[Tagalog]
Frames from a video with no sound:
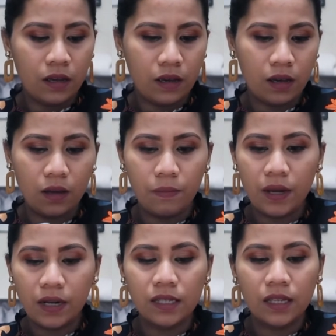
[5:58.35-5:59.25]
Ah,
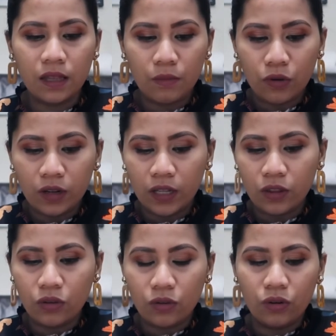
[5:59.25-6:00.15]
paracetamol
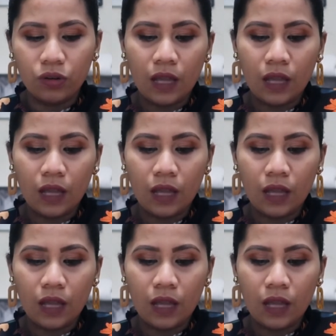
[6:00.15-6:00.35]
din to.